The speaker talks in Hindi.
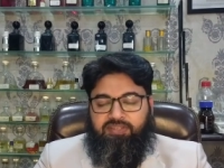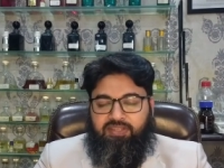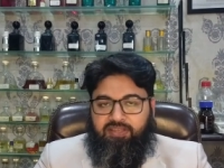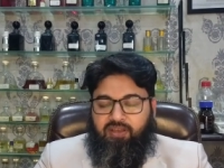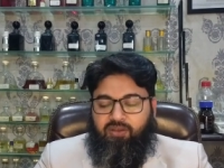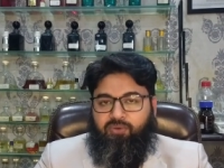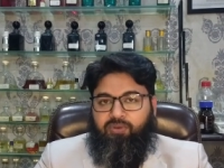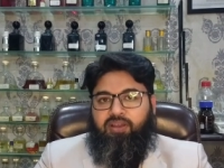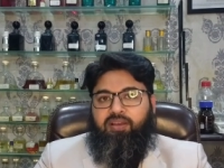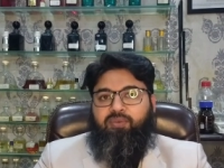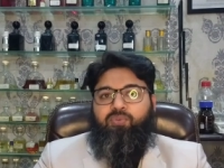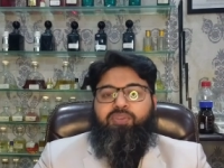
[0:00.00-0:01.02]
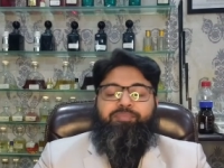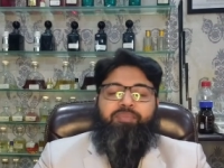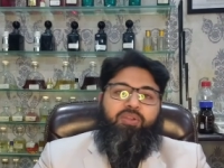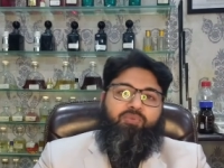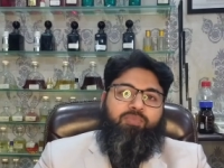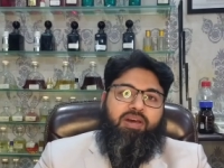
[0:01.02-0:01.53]
सीखा होगा कोई
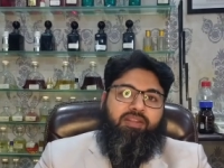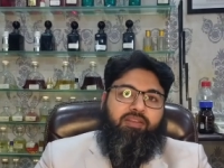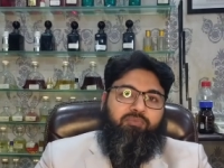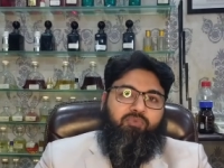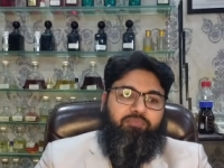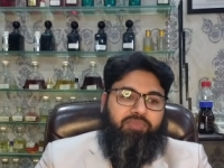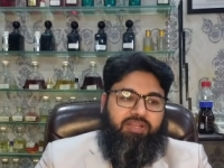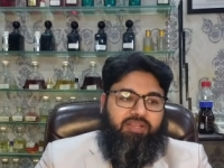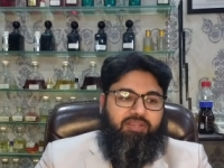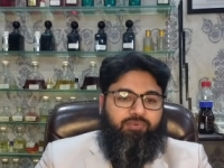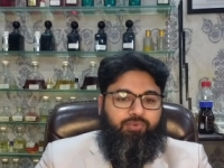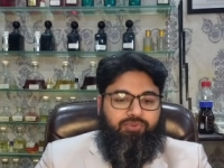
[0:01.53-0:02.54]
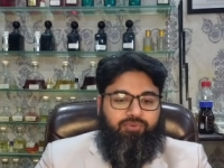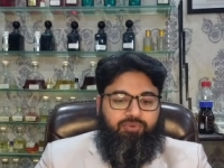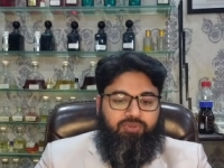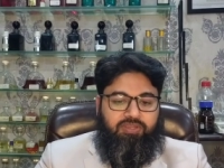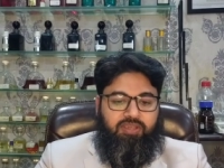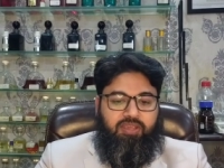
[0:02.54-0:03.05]
मालूम आपको मिली हुई
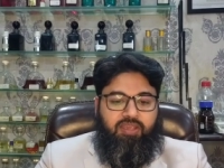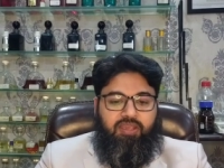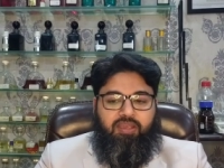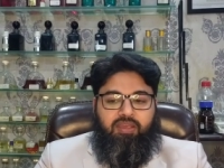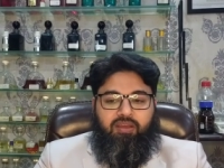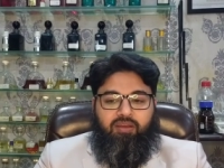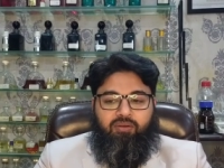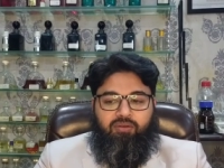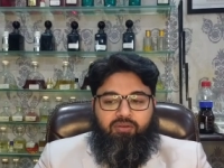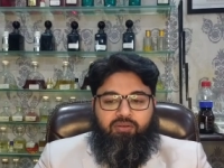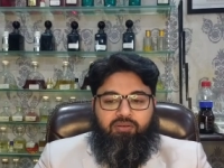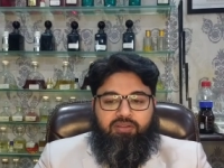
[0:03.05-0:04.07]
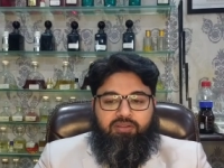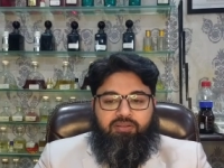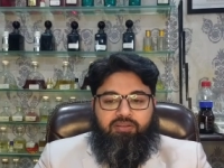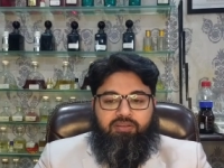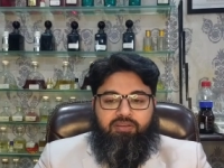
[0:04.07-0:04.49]
होगी और